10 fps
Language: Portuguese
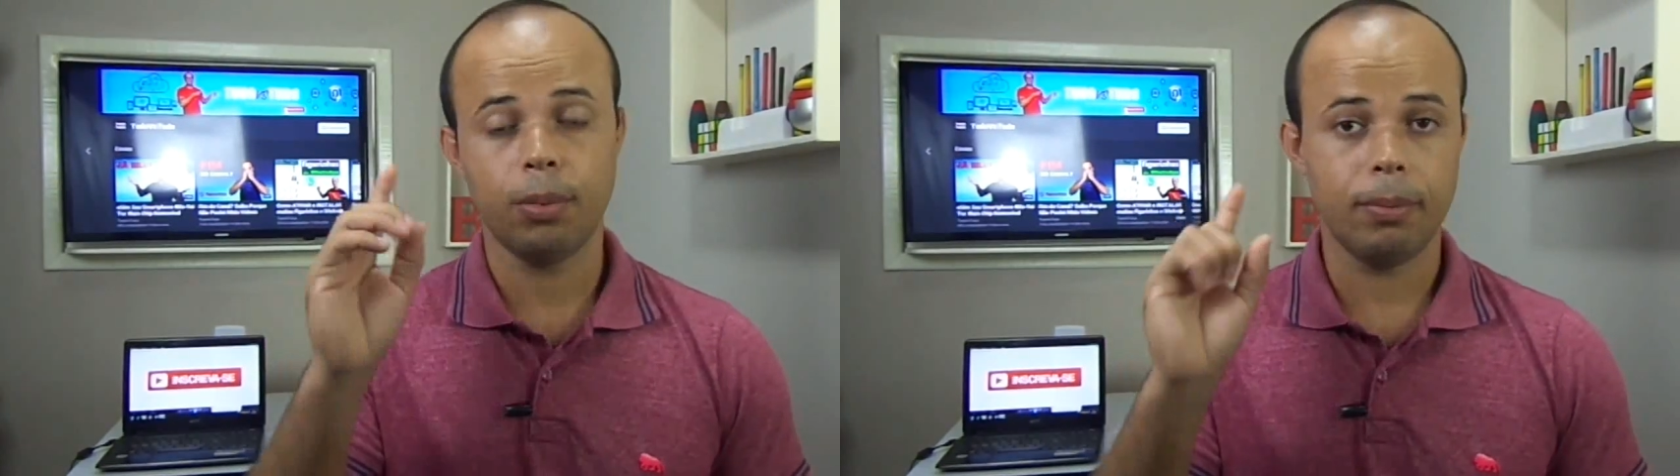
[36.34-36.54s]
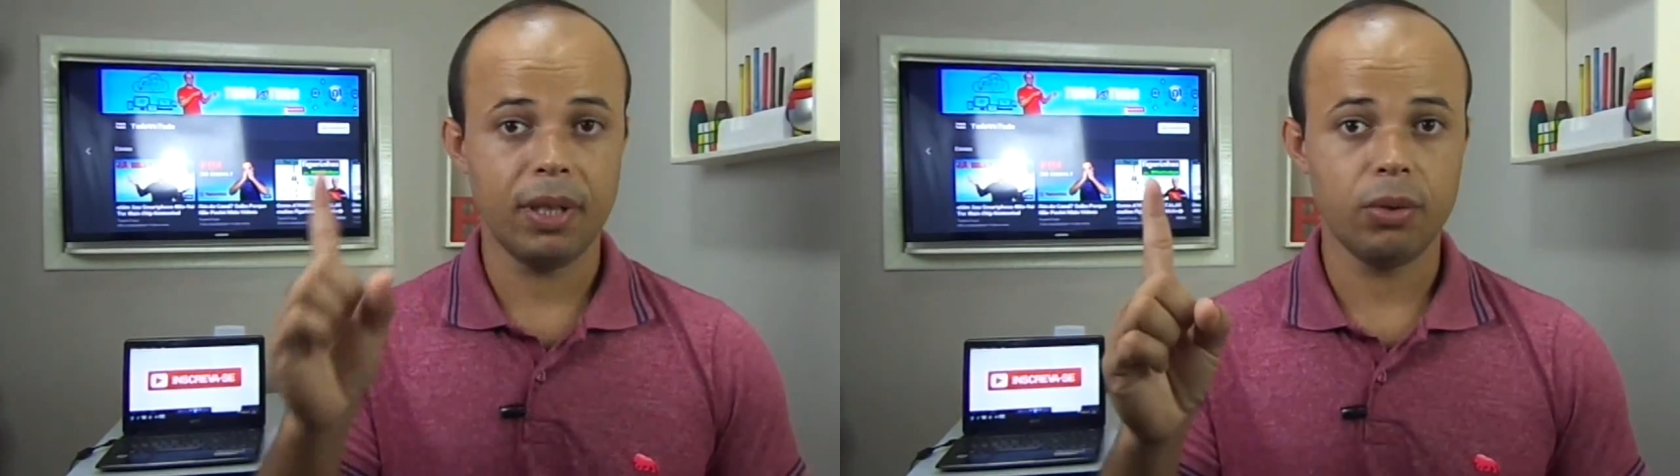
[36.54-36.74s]
o
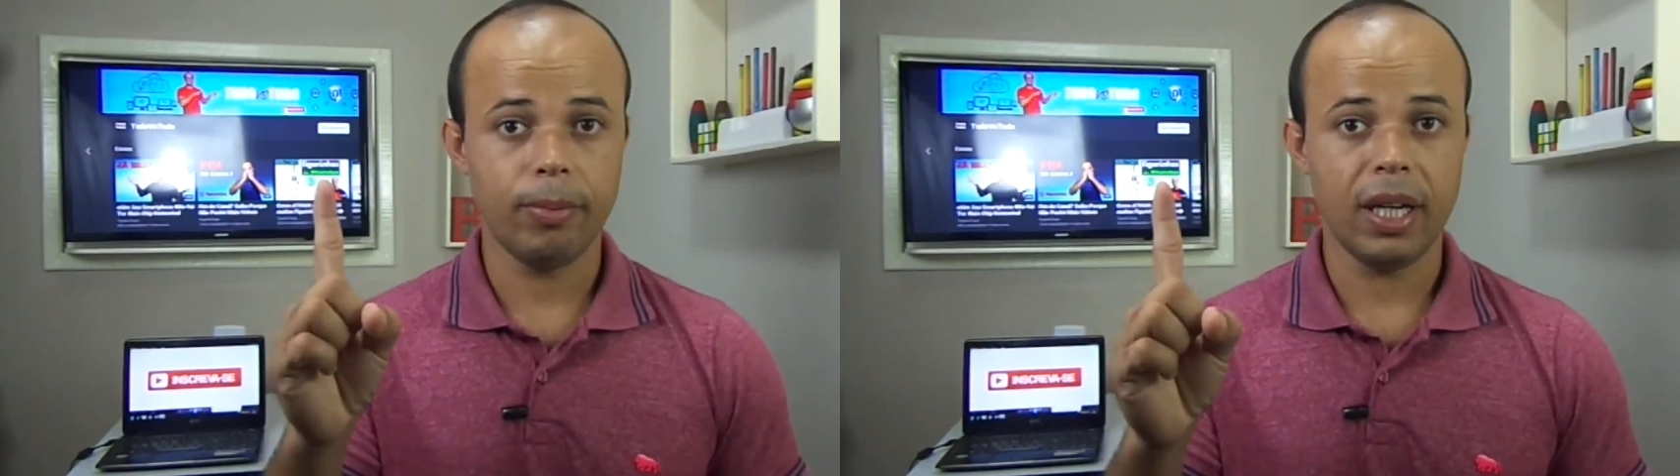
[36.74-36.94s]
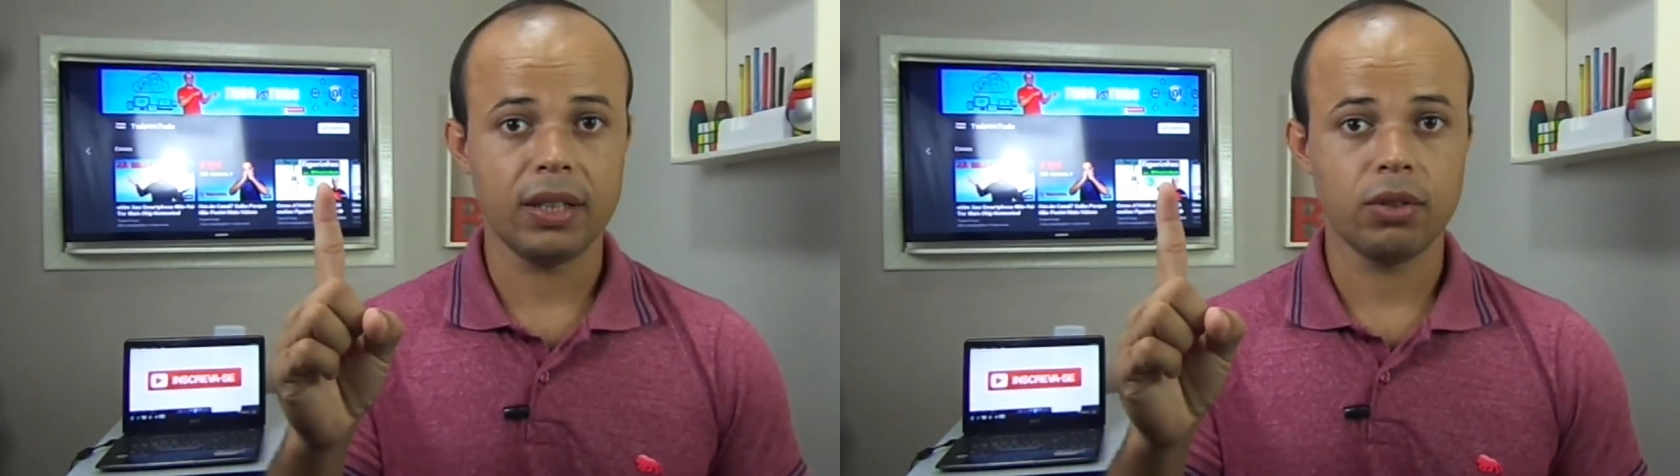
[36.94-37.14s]
primeiro
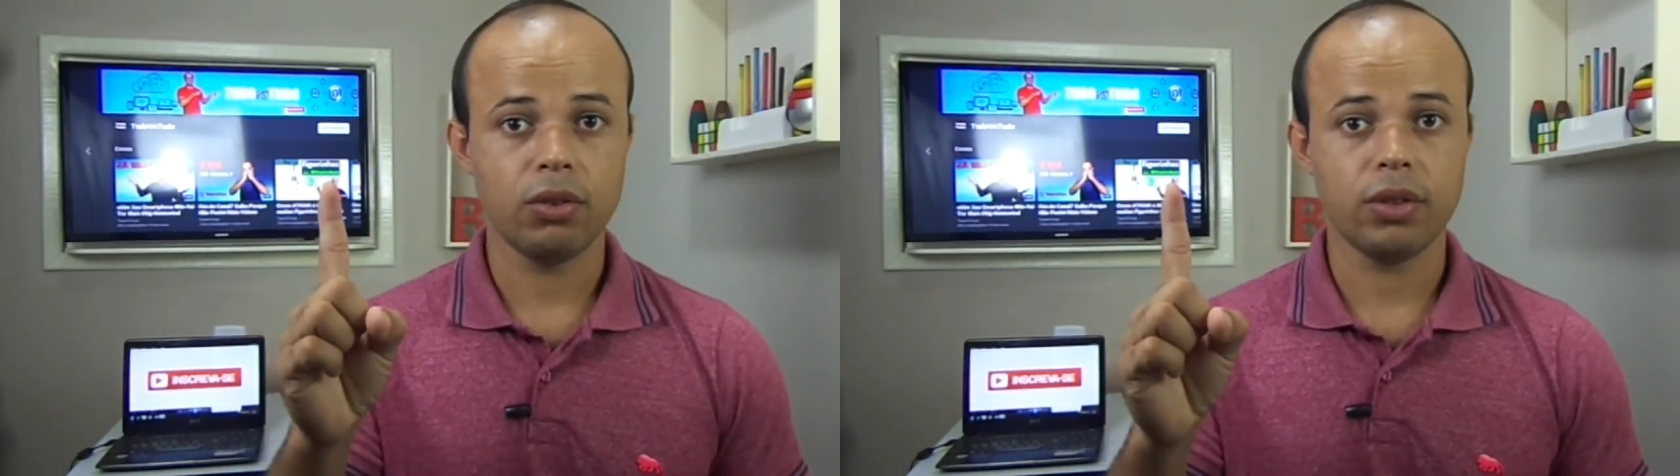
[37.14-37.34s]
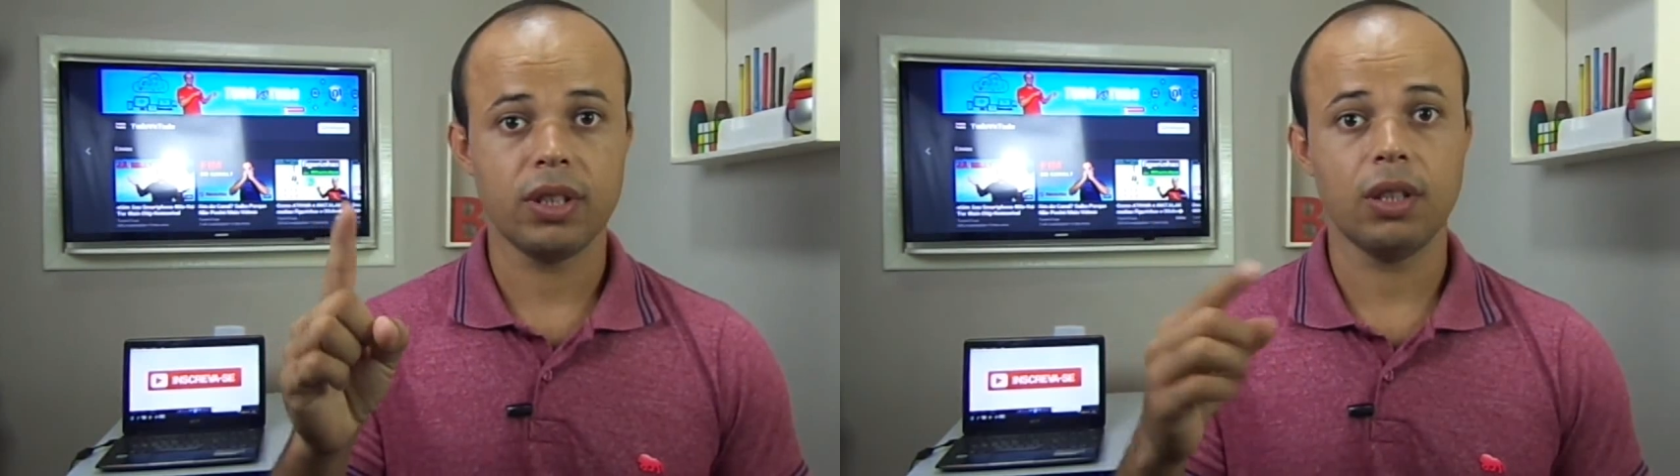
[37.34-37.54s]

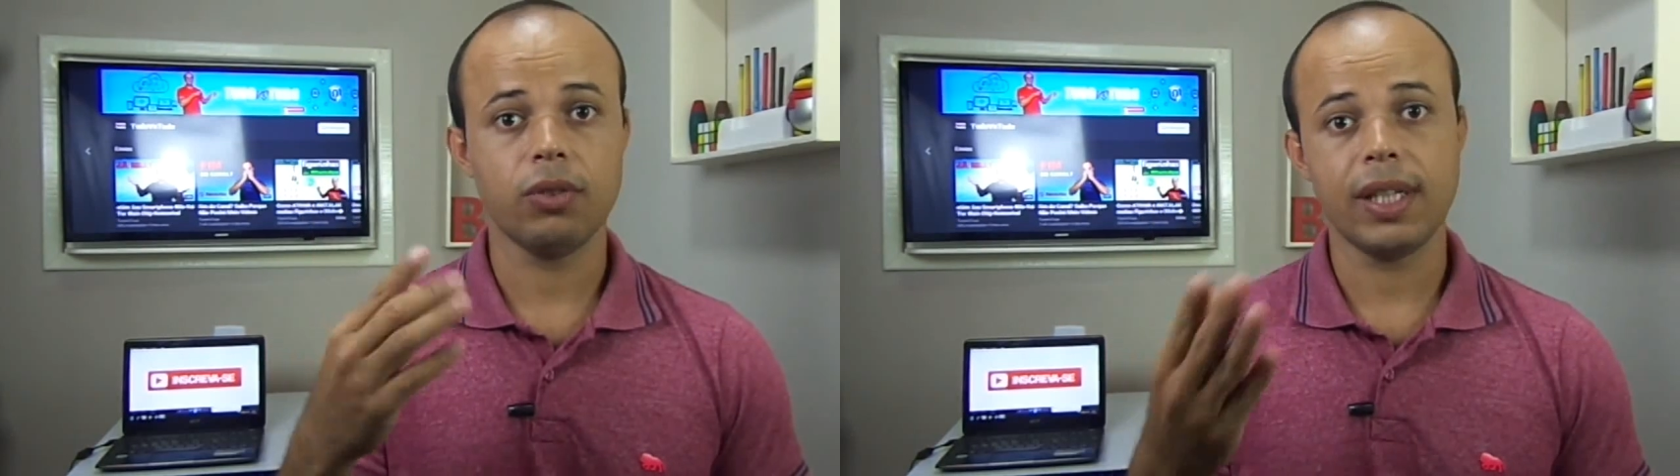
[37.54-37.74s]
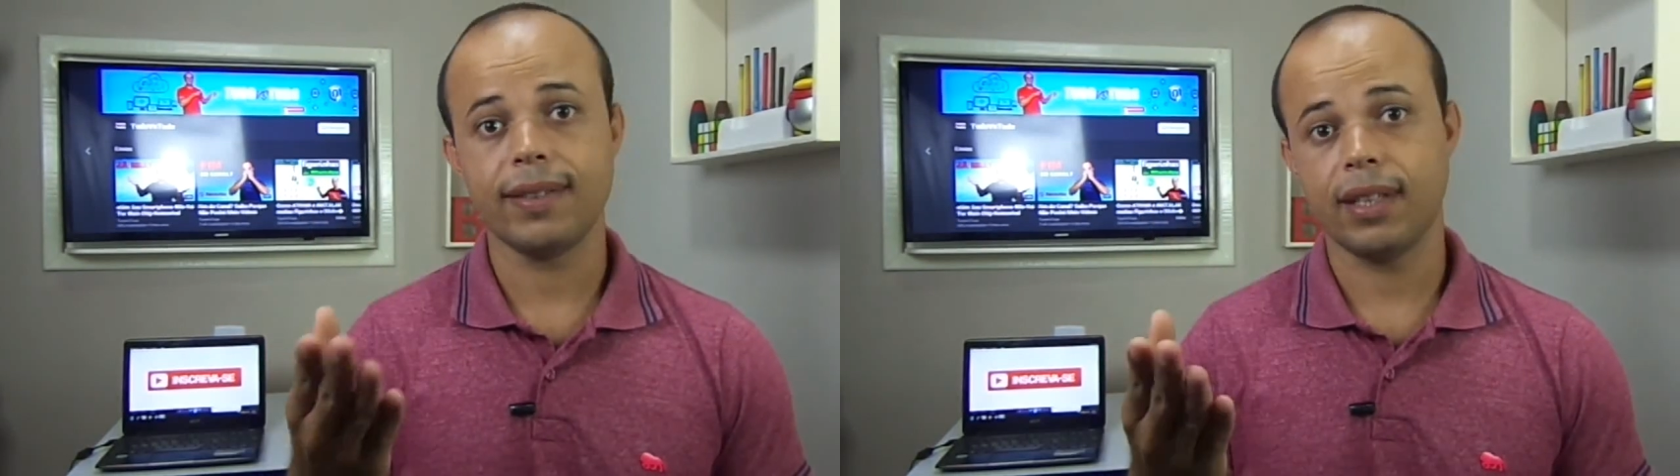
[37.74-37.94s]
método, se não
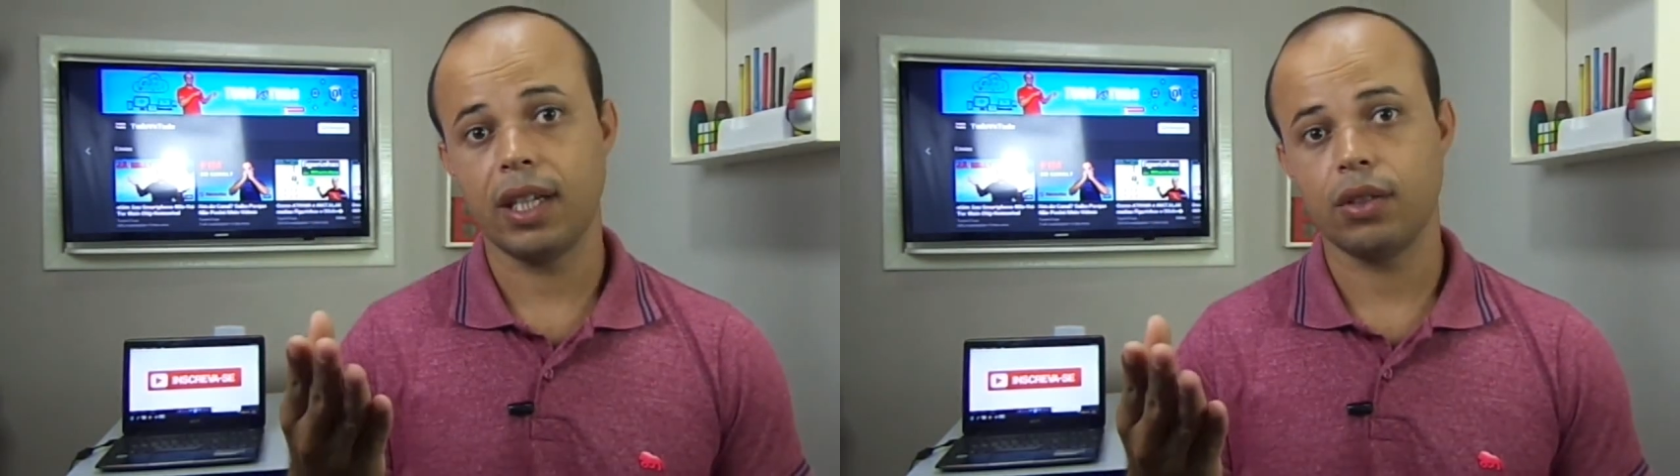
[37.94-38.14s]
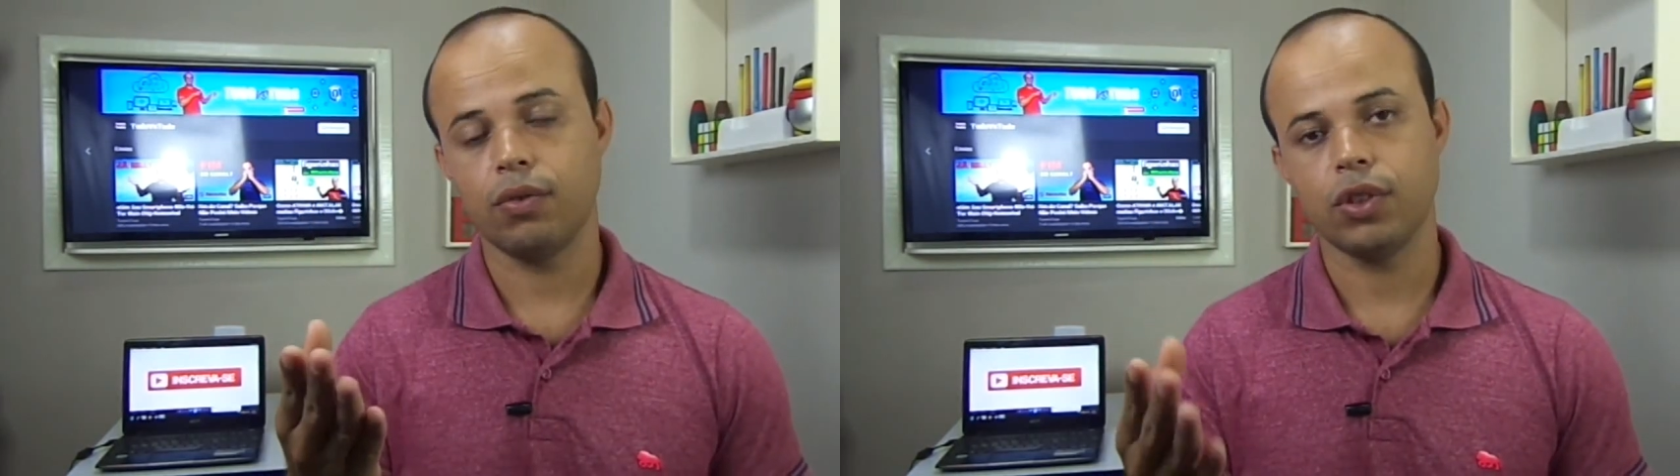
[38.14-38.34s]
der certo,